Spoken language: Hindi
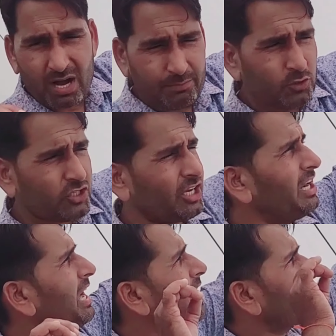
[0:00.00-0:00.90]

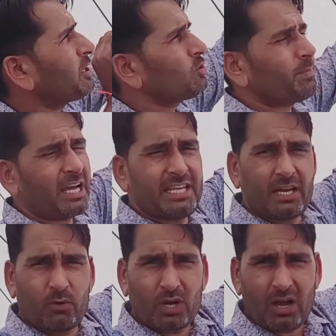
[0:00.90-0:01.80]
बामुश्किल आपका जो
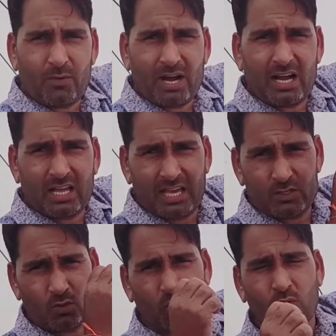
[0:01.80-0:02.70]
पानी है और हवा
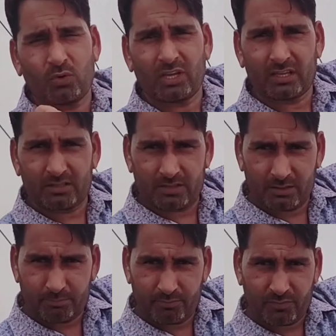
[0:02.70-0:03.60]
है जो
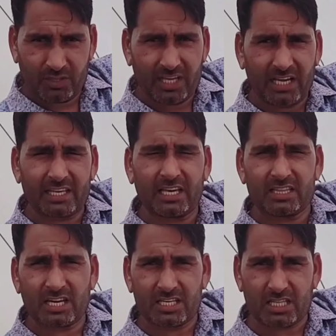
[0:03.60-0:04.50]
निकल के
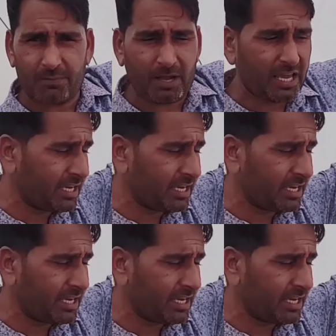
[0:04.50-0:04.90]
अंदर की तरफ